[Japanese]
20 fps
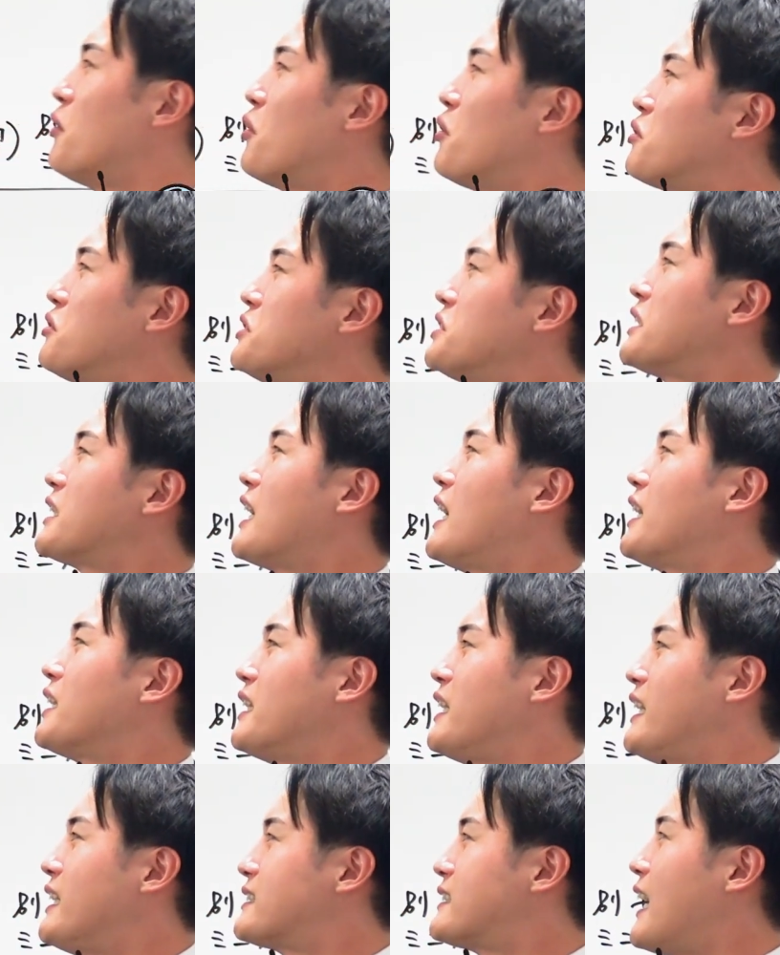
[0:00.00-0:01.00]
を6時
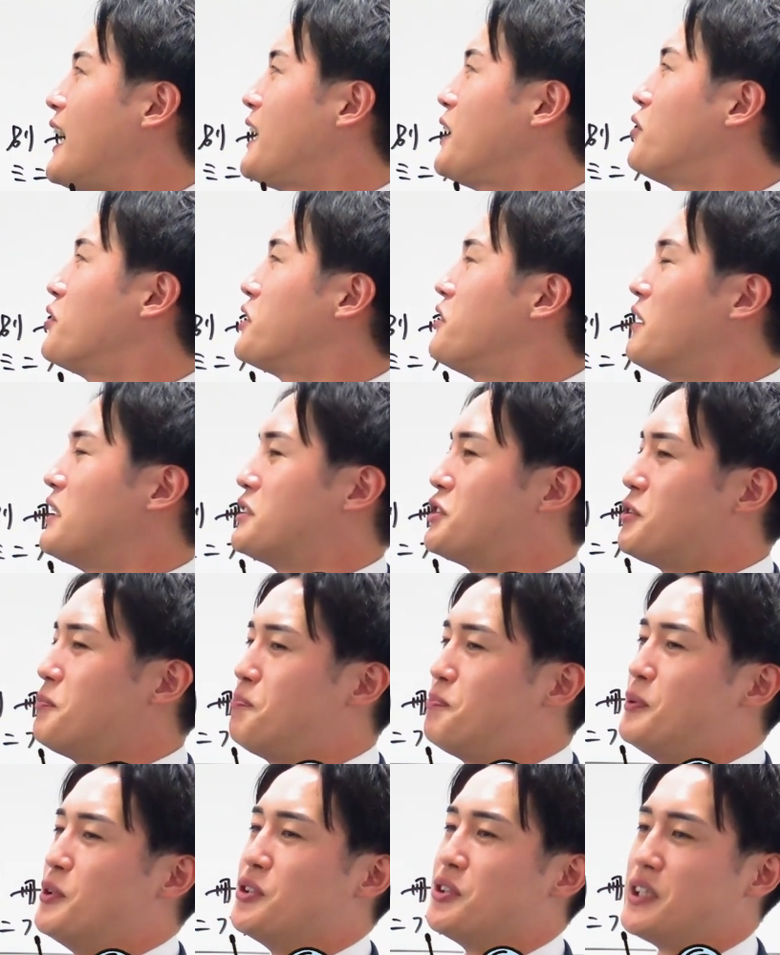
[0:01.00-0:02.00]
間に最後には
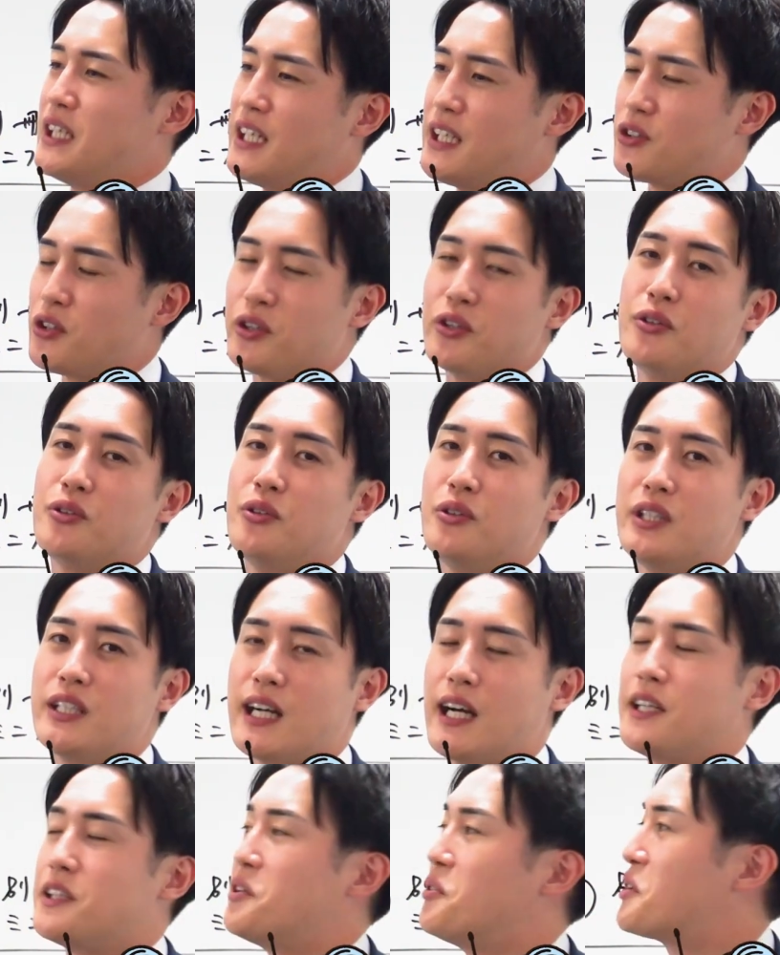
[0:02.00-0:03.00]
10分にというふう
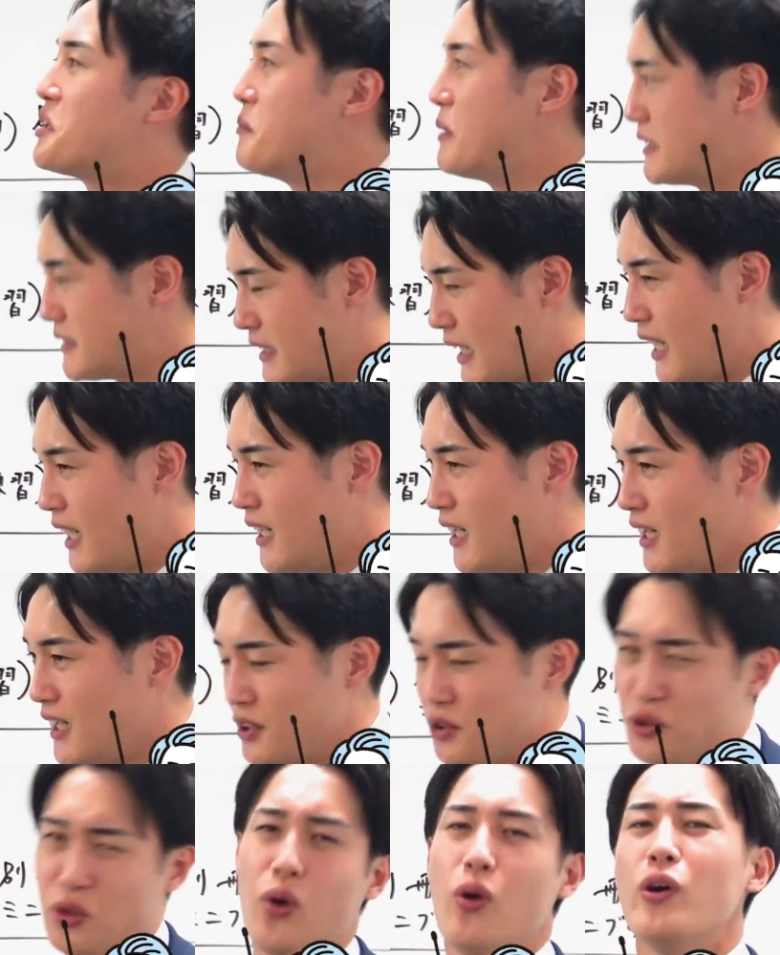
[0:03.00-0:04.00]
に書いておきました
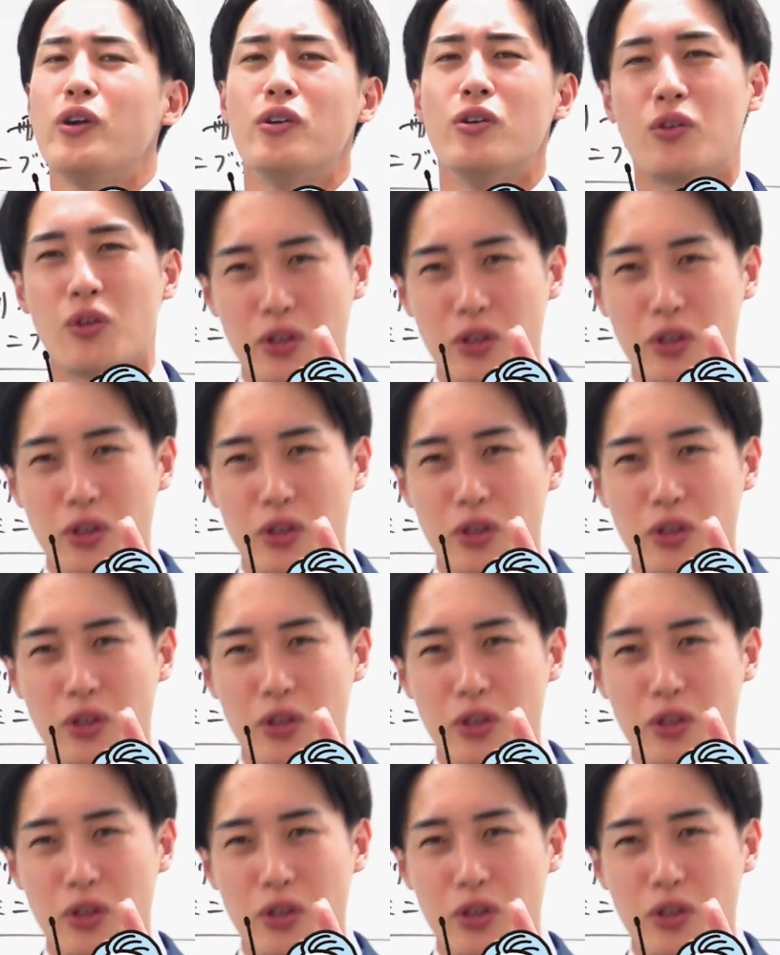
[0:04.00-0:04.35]
どういう